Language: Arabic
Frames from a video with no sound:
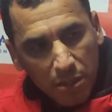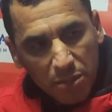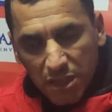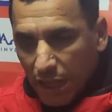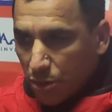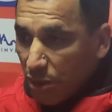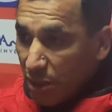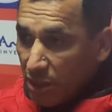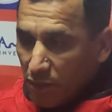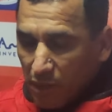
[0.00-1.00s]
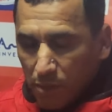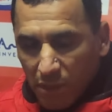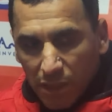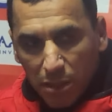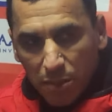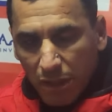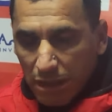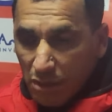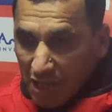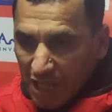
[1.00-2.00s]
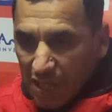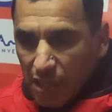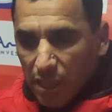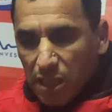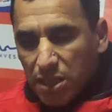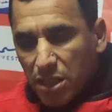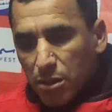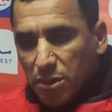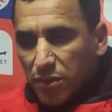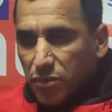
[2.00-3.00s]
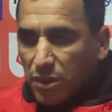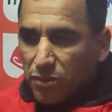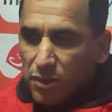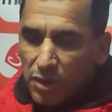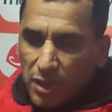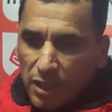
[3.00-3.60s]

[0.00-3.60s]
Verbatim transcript: بالتعادل هدفين لمثلهما لولا الاخطاء اللي ارتكبنا في, في